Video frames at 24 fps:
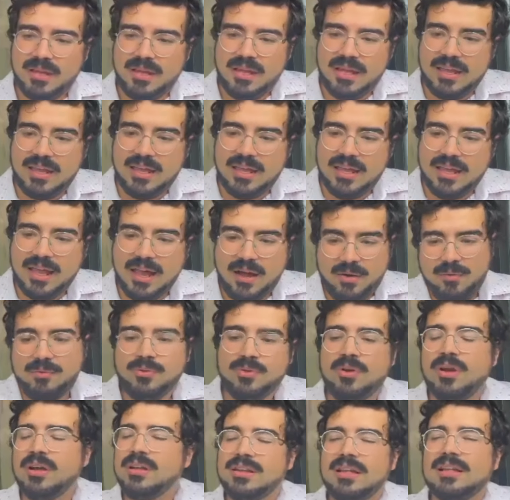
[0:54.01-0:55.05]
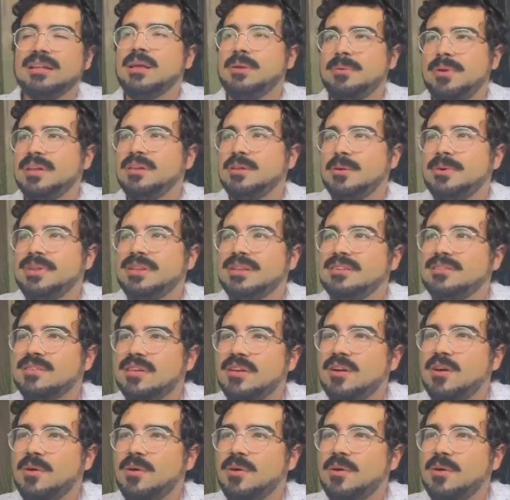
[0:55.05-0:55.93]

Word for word: y aún nos están debiendo 25.